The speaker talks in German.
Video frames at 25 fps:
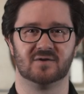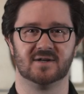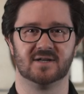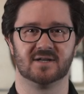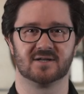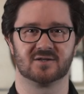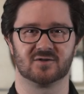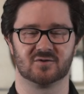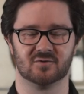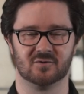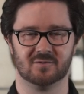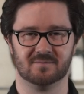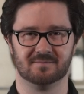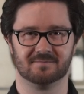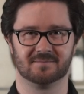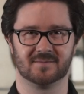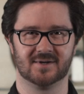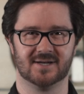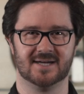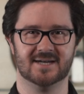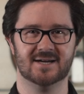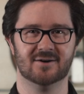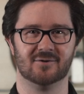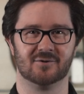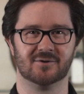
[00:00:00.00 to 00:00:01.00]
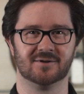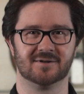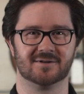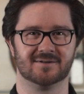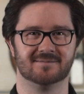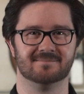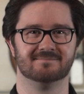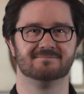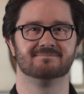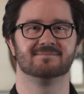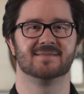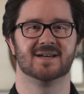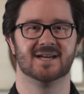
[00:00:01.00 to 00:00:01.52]
findest du hier
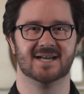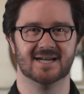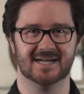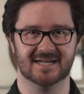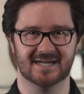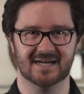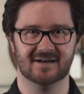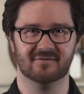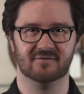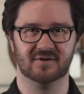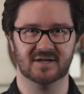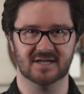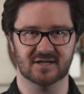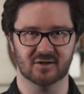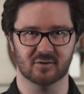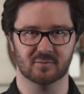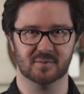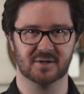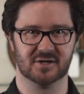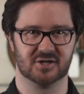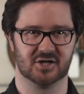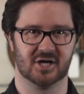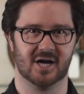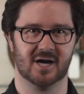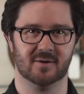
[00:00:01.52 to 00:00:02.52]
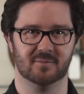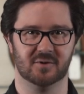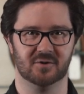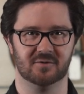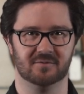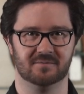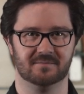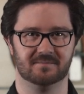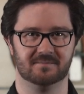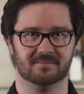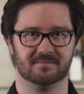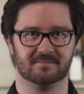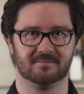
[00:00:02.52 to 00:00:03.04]
unten in der Videobeschreibung.
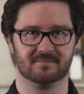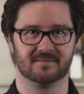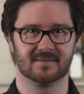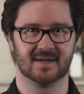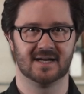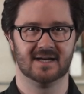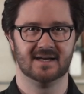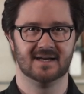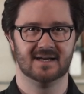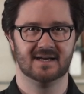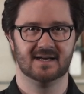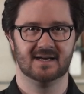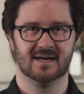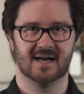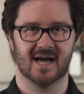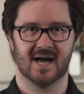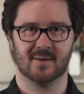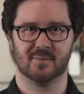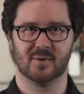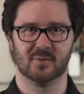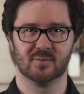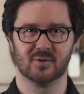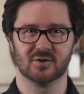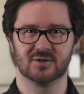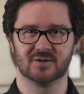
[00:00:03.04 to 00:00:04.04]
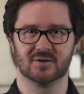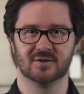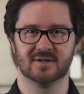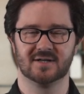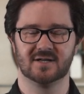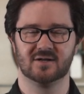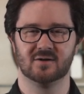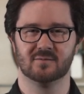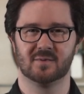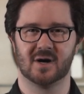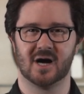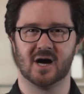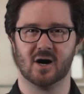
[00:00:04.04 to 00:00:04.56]
Aber musst du
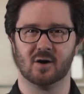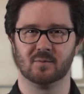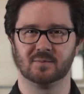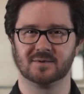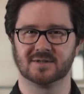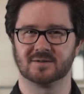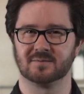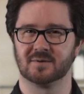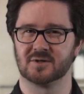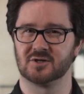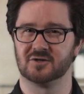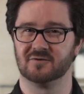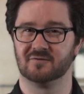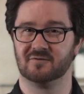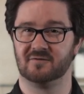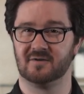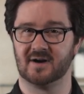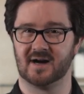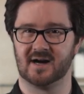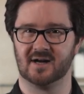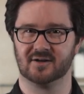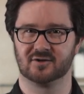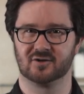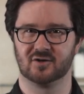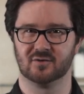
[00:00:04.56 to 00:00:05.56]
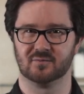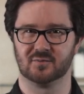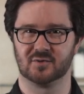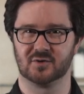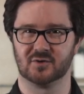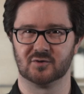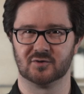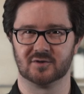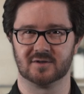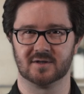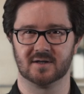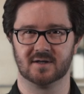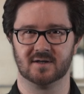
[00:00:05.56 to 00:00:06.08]
dich überhaupt zwischen
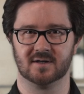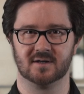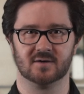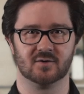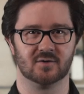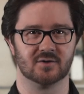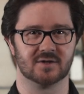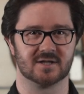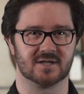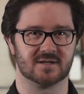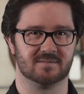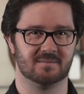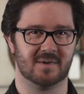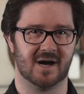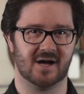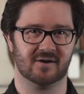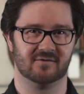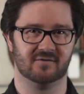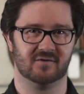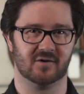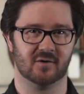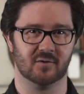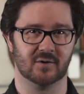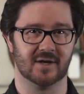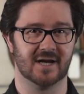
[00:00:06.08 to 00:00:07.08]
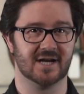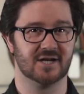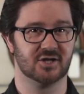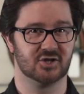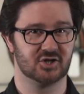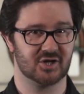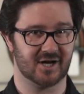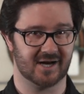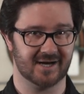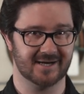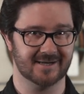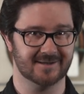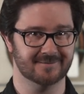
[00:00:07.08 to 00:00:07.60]
Fahrradcomputer und Smartphone
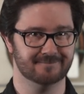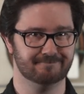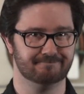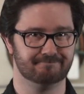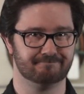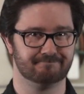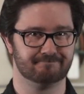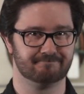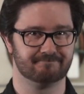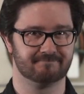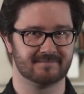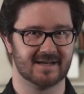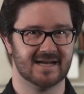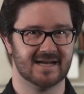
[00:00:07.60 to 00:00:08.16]
entscheiden?